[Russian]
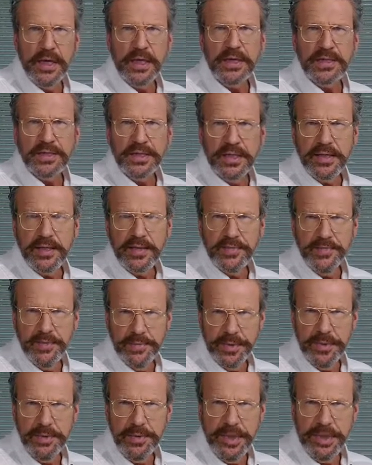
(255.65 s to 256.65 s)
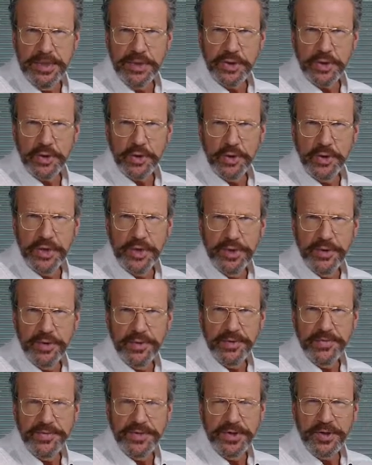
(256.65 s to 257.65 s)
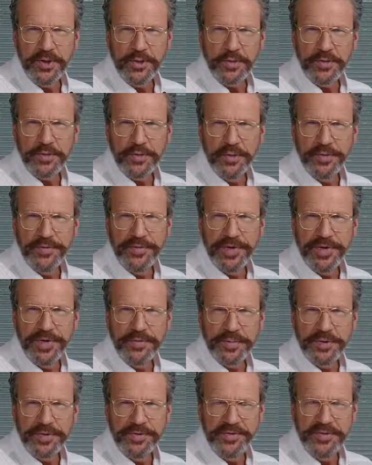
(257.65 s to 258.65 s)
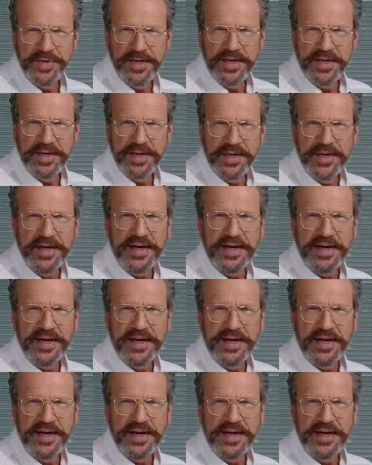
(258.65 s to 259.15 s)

Кстати, вы понимаете, что делают в этих условиях оптовики?